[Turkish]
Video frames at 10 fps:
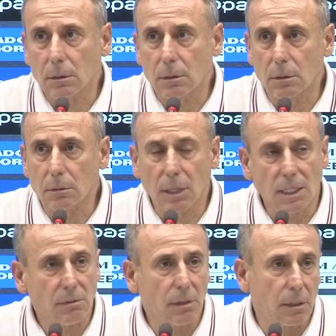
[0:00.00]
e,
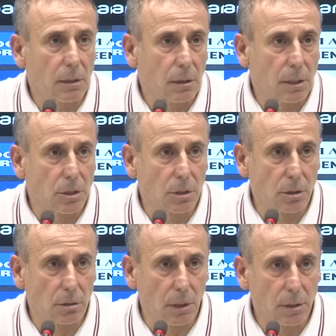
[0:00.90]
Dansville'in
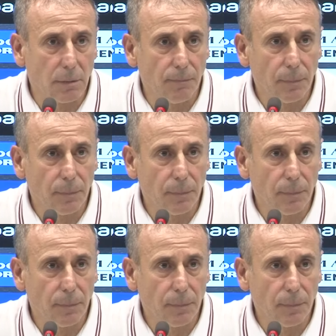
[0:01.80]
kaçırdığı var.